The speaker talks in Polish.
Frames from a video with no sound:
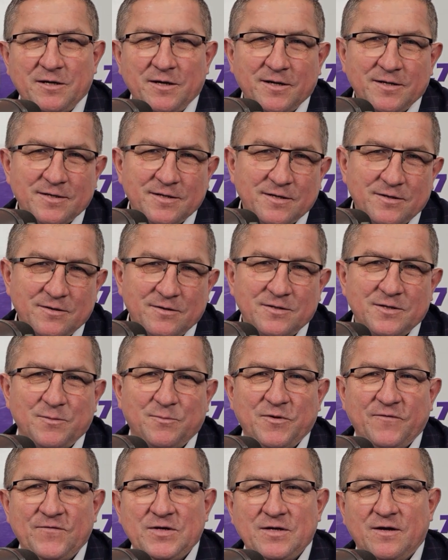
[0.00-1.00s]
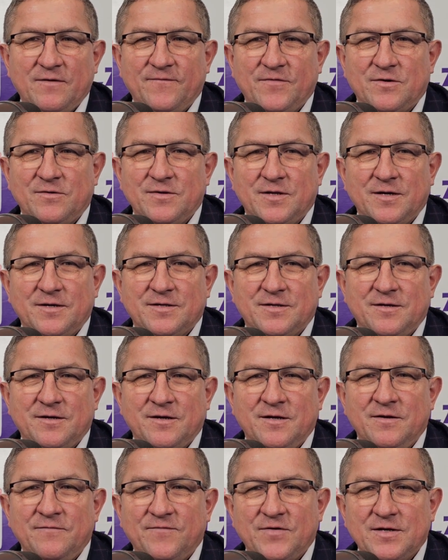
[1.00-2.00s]
pieniędzy, to co powiedziałem w
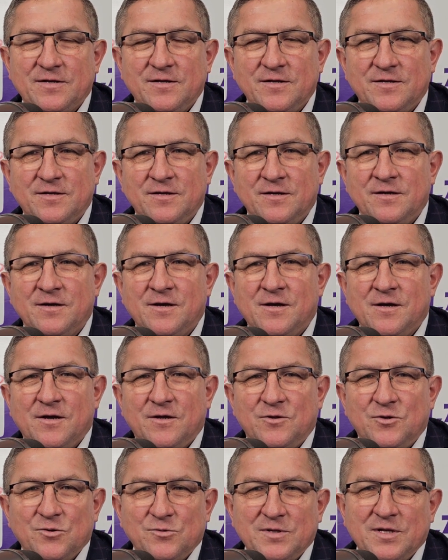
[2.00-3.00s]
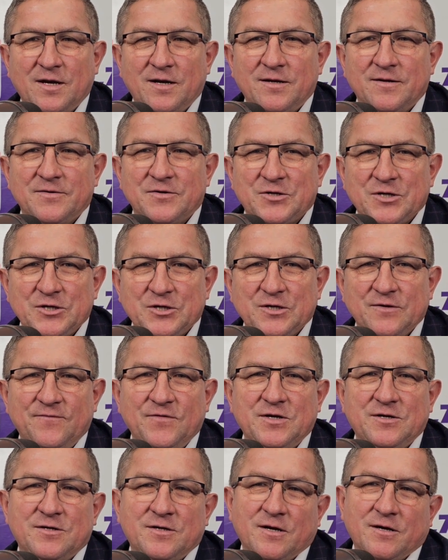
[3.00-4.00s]
kontekście inwestycji, tutaj
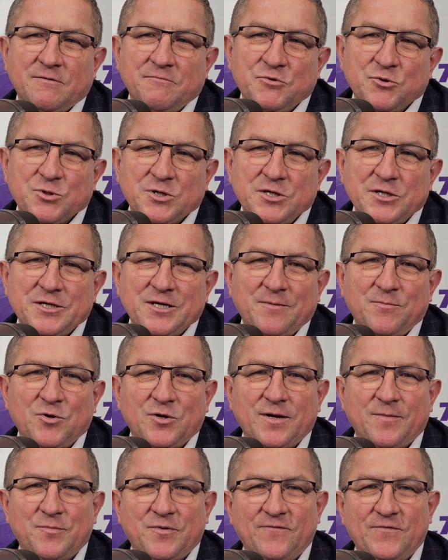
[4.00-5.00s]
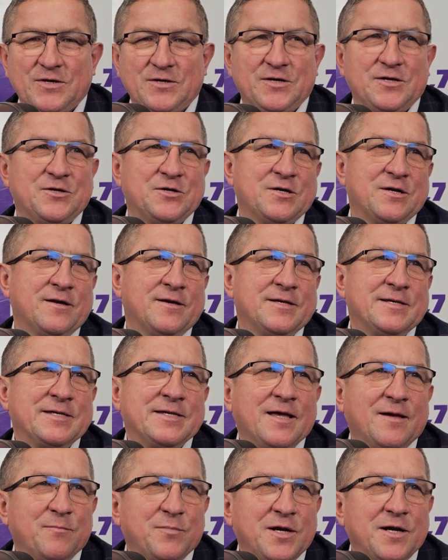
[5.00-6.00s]
rzeczywiście już dzisiaj mogę powiedzieć, że
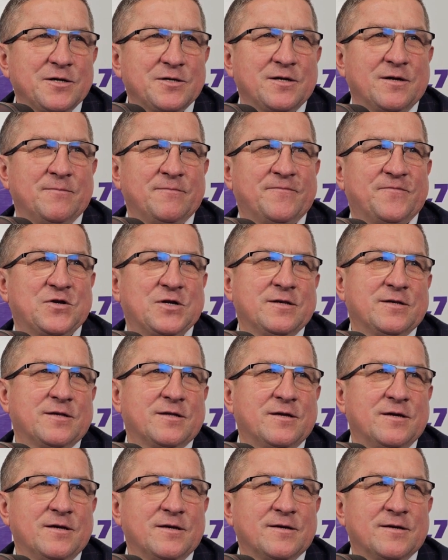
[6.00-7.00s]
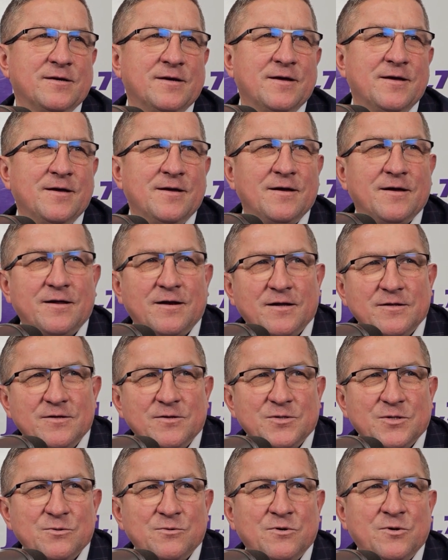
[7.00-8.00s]
zapraszam wszystkich
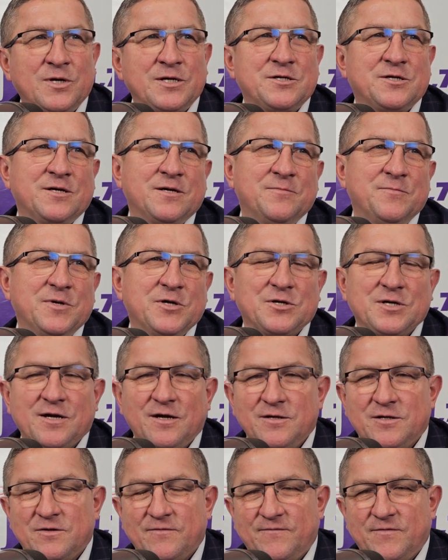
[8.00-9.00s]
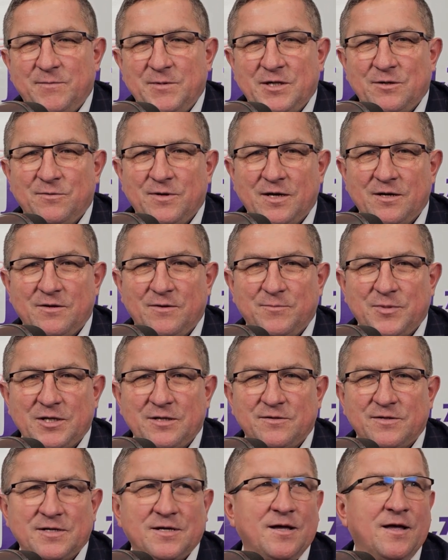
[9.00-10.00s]
radiosłuchaczy i mieszkańców gminy Łęka
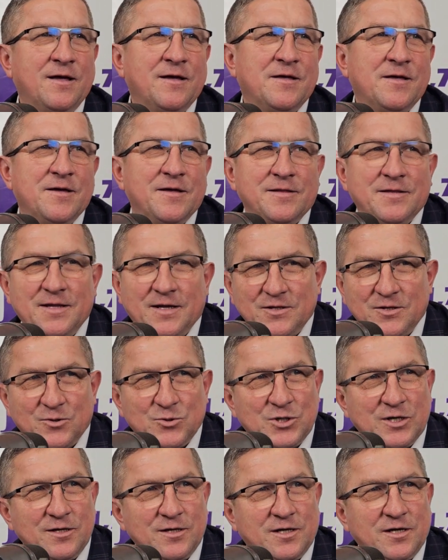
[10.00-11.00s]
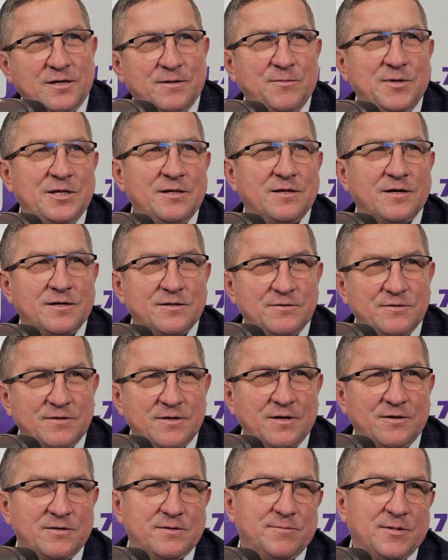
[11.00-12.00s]
Potowska na dożynki gminne,
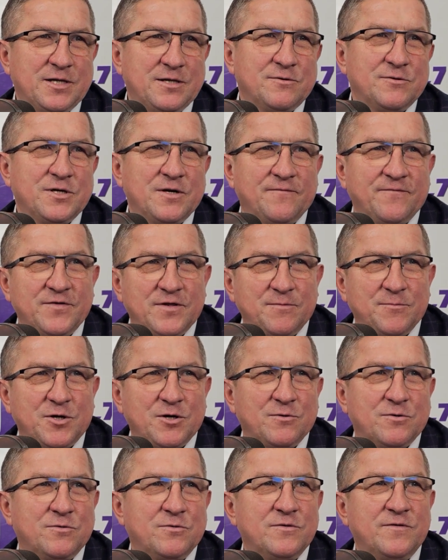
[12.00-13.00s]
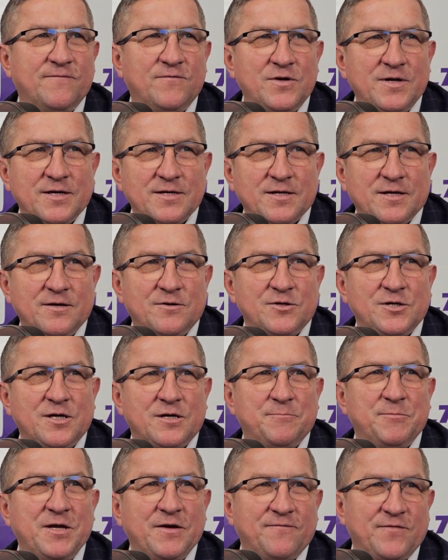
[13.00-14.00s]
które odbędą się w tym roku 12
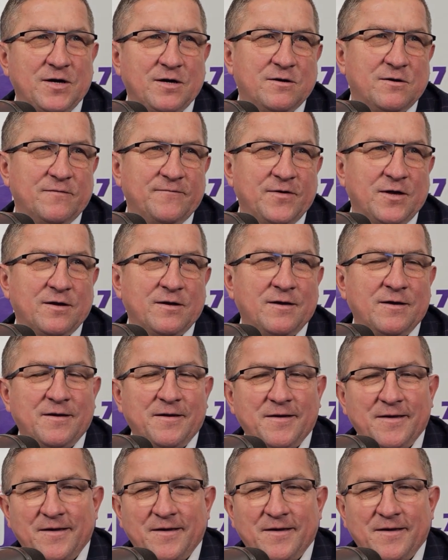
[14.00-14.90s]
sierpnia w Rakowie,